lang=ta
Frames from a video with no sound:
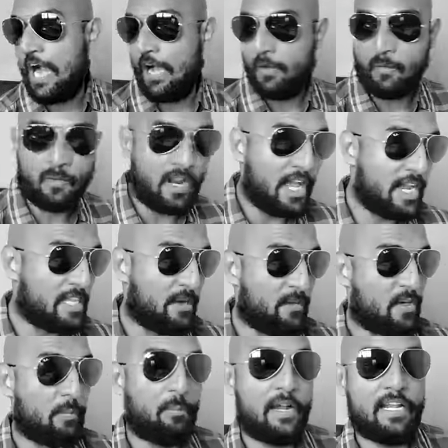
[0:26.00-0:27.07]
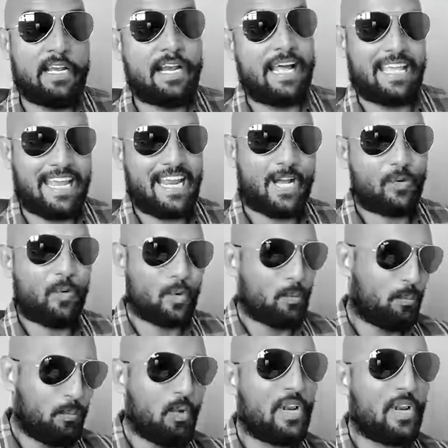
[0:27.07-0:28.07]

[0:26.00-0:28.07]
ஆவுனா இத ஒண்ணு பண்ணுங்கடா எனக்கு ஒண்ணு